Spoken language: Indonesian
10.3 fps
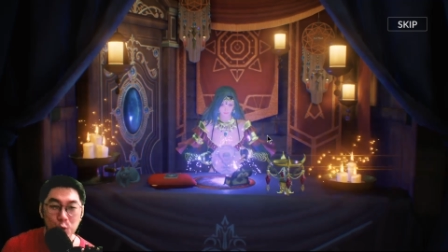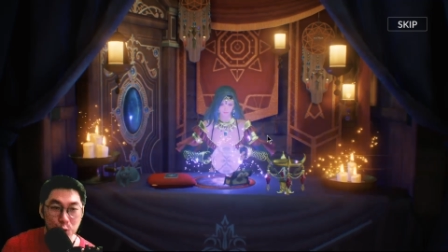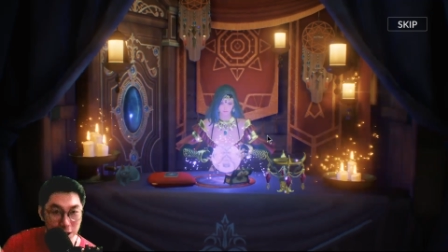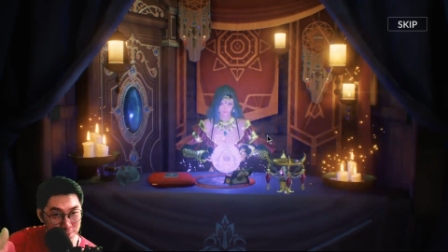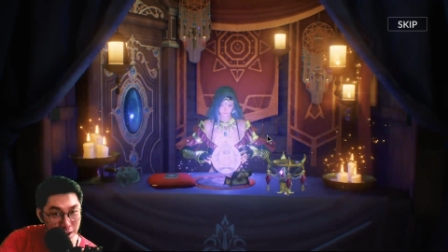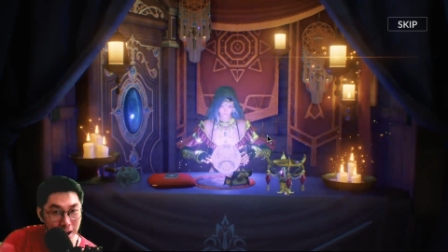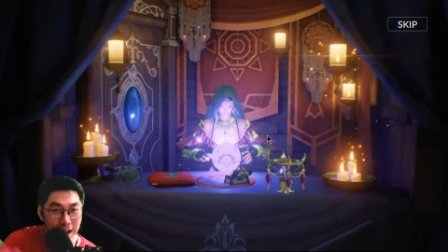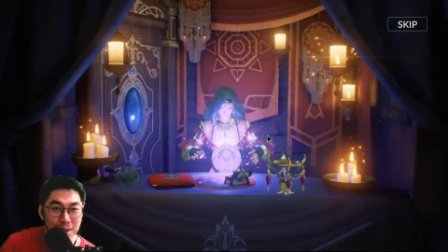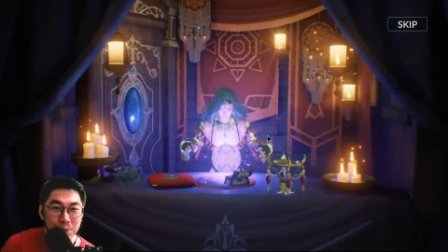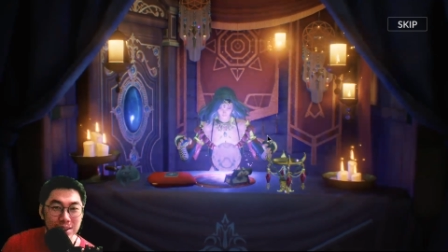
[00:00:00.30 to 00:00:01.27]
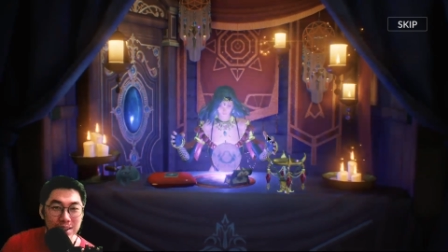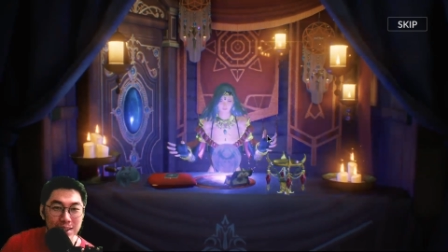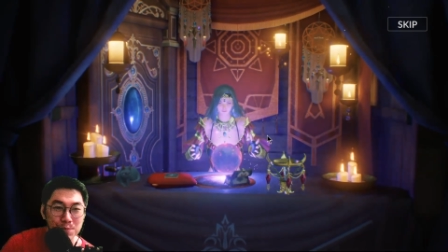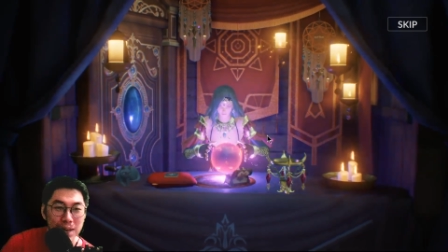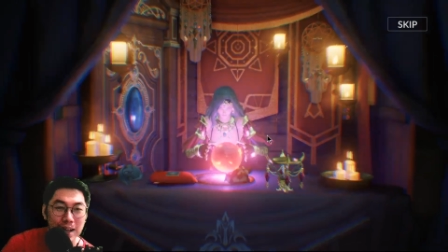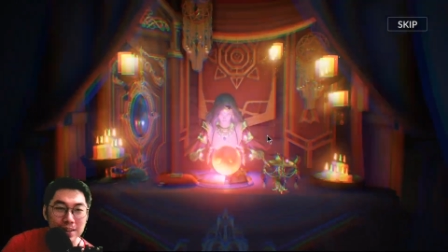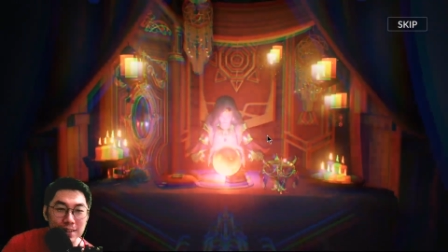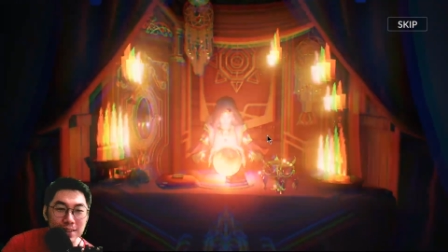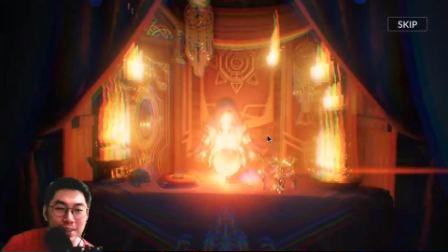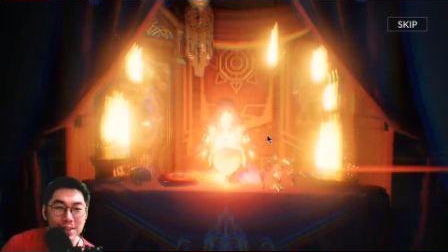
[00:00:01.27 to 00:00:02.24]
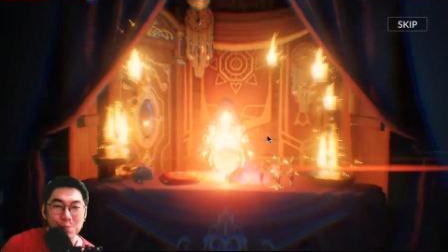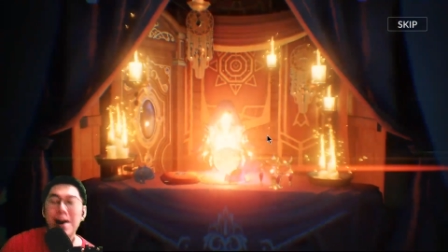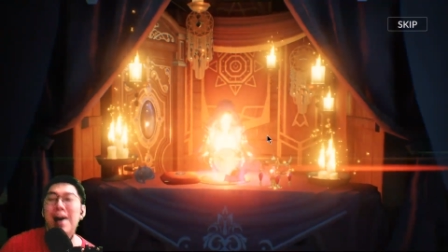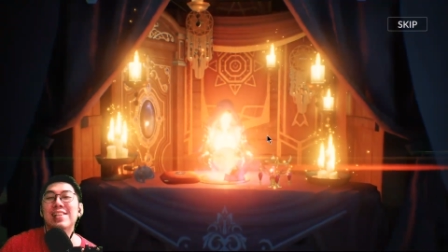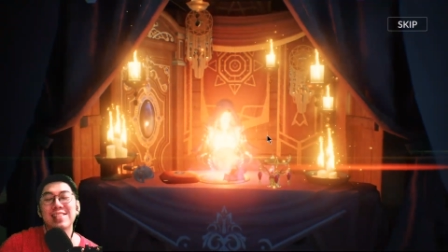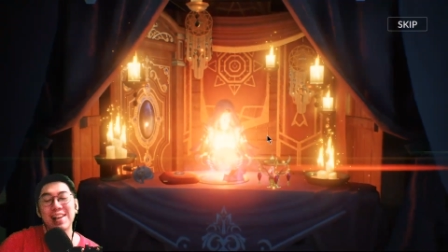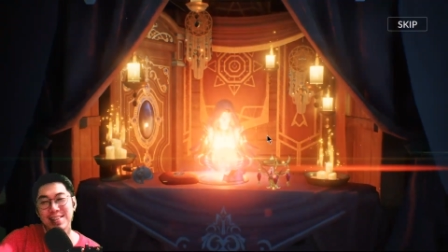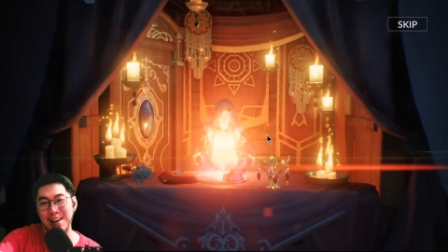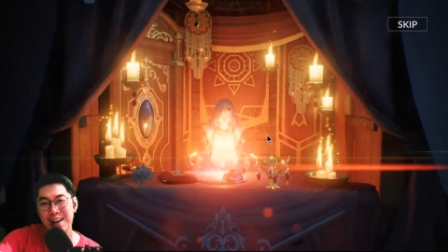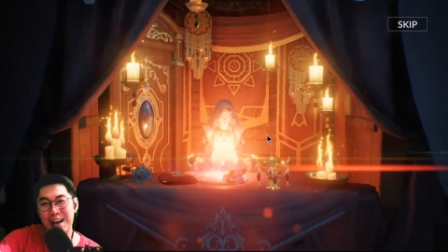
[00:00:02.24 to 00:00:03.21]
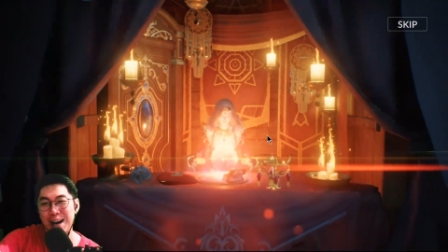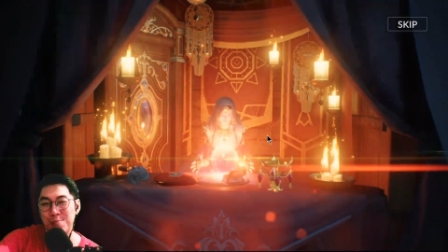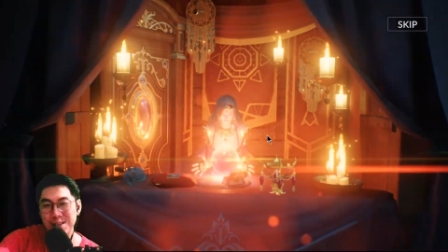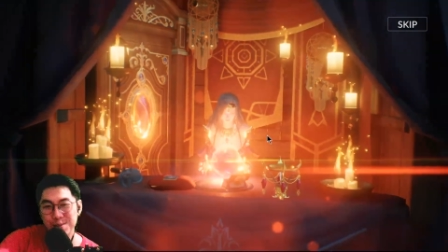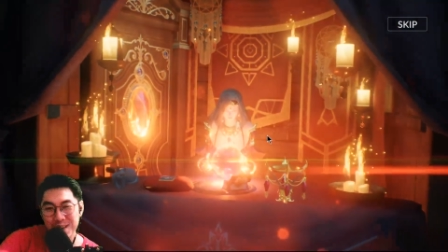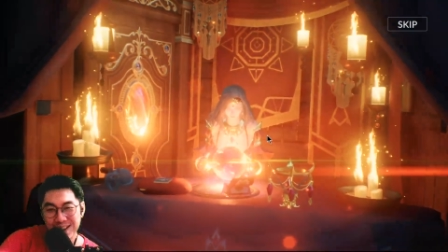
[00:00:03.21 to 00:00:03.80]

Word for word: udah lima kali PT nih mbak masa ya ampas mbak